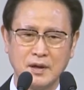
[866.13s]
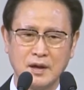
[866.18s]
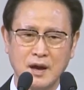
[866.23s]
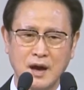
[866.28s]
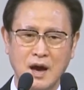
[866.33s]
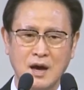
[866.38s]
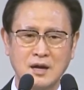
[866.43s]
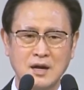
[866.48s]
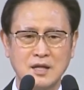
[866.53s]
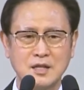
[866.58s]

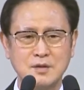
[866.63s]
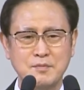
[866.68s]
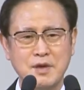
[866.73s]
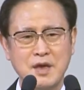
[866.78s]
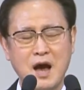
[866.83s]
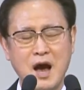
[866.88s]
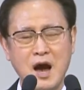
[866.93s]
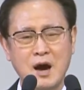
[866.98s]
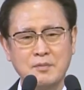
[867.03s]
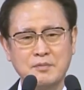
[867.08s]
하나님이
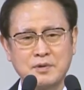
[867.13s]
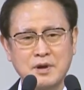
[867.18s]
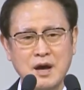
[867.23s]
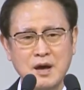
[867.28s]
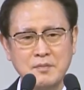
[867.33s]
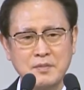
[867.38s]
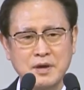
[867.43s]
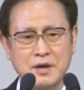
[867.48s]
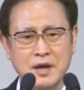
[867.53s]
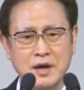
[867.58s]

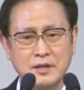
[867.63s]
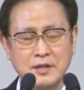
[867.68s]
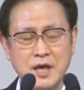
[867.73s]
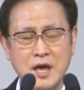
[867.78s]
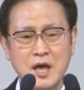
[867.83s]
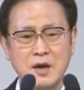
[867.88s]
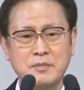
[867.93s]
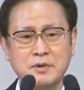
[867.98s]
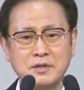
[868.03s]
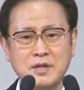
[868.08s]
아브라함에게
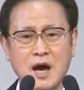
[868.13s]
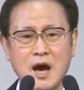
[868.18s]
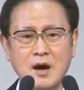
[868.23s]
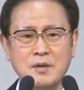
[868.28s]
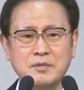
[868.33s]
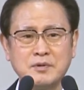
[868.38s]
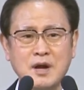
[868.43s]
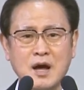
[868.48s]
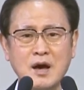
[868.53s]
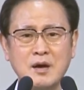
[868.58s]
내 벗
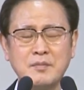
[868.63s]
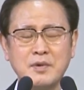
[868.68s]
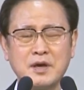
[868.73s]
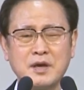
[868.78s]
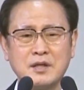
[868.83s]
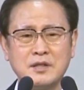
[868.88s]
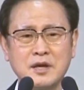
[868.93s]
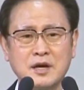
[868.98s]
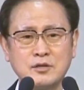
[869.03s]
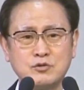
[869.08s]
아브라함에게
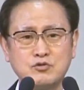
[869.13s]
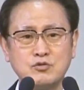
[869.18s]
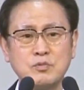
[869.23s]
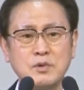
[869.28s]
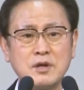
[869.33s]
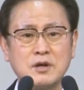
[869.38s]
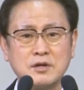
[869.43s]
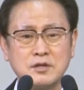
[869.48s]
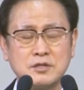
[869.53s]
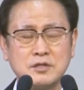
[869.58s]
내가
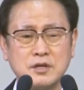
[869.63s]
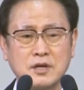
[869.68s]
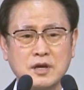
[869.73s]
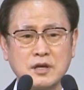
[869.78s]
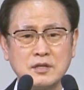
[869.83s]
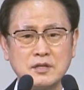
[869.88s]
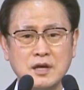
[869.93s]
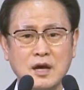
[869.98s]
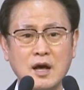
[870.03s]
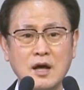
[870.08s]
숨길 것이
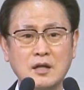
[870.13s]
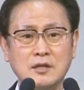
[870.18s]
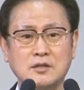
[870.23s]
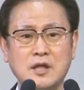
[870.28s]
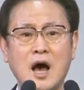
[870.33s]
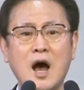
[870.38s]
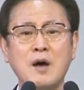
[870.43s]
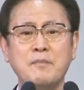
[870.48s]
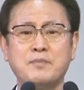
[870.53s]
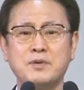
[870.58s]
있겠느냐?
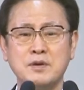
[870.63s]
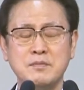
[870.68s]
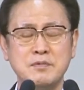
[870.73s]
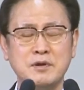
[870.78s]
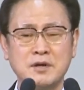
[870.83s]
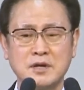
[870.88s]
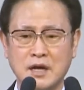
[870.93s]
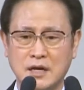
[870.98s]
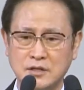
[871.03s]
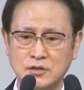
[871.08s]
다
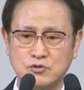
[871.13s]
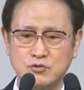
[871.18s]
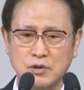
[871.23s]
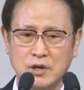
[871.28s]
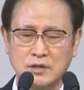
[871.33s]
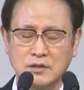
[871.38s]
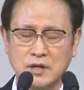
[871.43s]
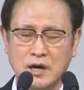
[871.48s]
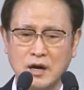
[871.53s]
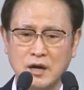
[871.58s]
비밀을 가르쳐
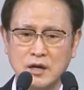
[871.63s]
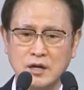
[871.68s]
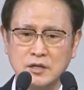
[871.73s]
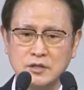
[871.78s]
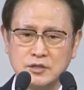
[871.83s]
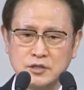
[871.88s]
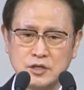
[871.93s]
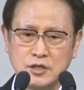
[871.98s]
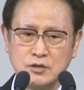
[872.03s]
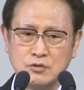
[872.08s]
주겠다.
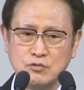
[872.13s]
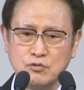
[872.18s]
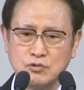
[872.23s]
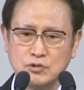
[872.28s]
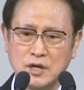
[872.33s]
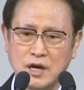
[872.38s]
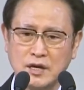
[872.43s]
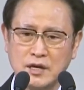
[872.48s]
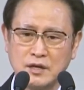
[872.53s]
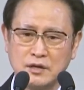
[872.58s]
친구
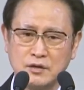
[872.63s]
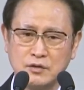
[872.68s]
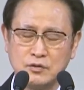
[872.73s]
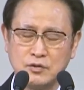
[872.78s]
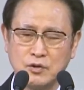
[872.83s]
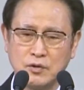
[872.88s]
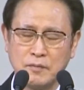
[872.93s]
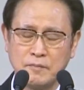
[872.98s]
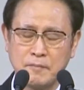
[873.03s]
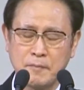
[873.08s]

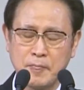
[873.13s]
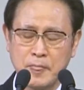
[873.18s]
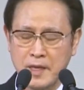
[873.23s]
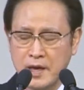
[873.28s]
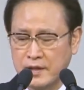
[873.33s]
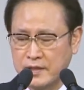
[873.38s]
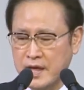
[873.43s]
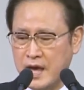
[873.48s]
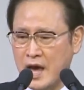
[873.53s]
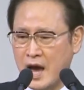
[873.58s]
사이에는요.
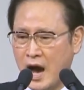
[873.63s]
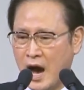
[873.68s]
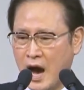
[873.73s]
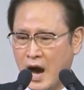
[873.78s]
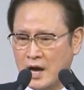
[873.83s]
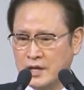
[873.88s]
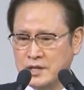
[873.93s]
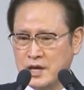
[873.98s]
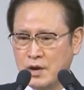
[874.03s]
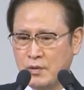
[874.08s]
내
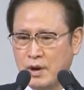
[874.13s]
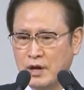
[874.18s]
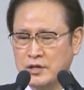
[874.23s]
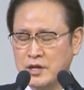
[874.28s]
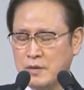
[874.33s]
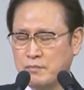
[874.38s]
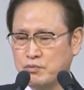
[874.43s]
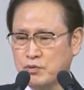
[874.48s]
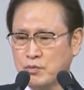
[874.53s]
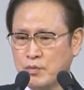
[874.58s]
아내와 내
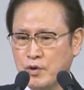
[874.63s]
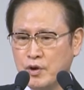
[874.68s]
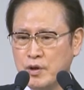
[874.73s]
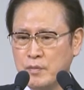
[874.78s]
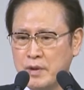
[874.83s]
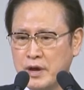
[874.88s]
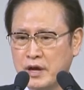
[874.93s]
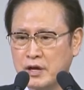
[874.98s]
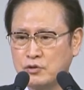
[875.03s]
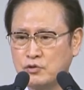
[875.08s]

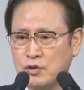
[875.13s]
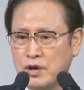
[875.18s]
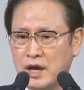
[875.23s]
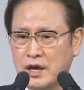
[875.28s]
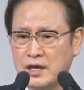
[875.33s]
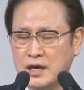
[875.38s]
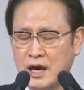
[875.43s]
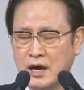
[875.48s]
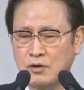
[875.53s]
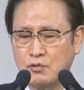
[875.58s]
부모님에게도
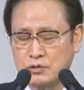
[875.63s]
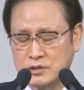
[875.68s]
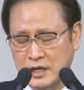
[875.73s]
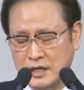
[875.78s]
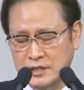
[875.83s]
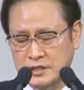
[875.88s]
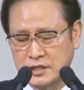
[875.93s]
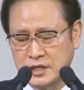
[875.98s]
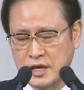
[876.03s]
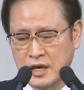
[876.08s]
얘기 않고
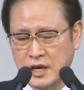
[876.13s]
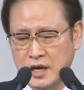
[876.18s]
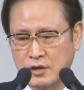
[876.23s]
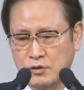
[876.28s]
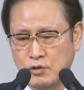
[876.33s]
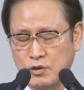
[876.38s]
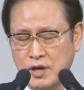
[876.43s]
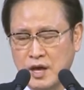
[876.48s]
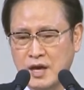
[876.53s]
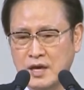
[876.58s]

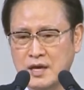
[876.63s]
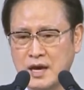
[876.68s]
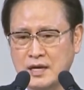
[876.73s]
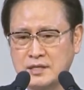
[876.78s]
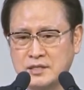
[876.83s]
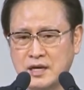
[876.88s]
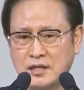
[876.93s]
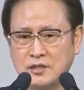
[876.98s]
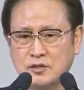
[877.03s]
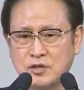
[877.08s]
자식에게도
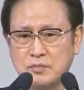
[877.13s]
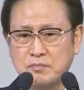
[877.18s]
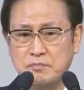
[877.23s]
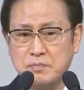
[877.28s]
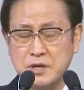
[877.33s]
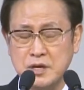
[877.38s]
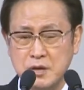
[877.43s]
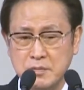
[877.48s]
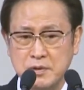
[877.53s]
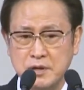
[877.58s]
얘기하지 않던
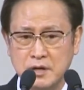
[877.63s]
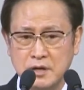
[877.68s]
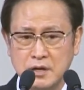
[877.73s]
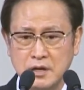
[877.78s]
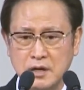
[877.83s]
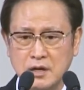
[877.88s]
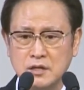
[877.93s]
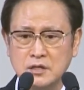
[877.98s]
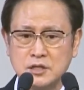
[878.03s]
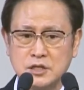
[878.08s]
비밀을
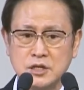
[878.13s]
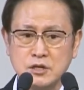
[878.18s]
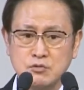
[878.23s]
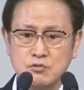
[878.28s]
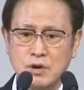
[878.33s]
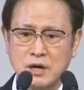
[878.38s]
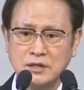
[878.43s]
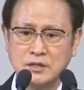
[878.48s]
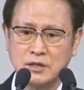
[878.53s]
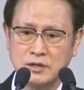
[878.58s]

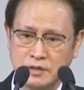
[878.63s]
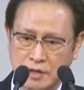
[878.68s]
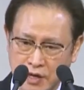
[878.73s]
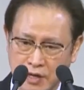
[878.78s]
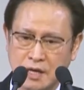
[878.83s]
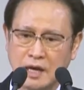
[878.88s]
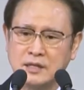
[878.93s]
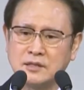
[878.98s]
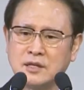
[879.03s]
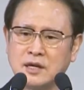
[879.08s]
친구한테는
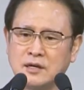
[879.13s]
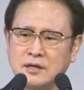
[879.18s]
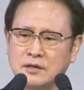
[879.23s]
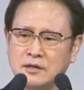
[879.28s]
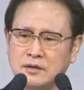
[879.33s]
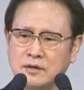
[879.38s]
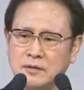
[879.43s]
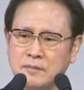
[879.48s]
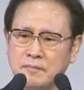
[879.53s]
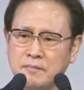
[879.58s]
얘기한다는 거예요.